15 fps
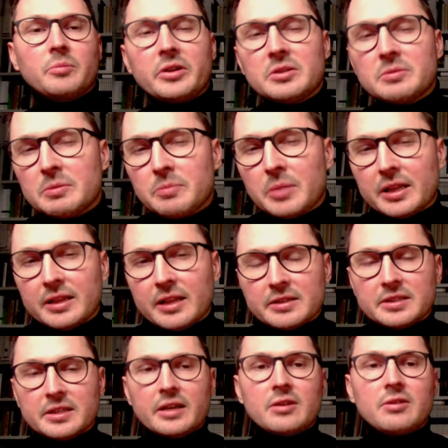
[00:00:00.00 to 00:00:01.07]
powiedzmy
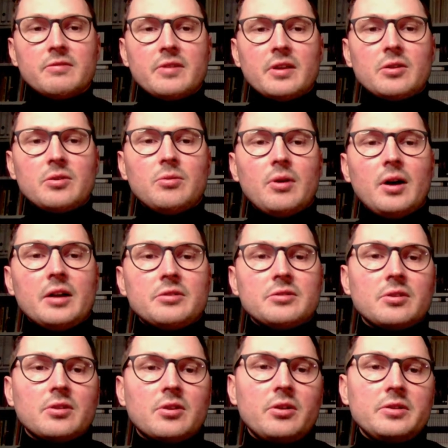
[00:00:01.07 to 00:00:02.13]
XV wieku
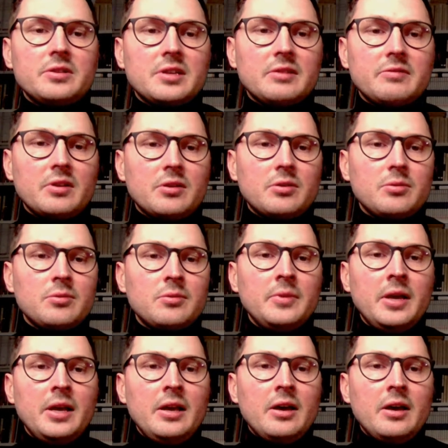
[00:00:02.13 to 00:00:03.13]
aż do końca wieku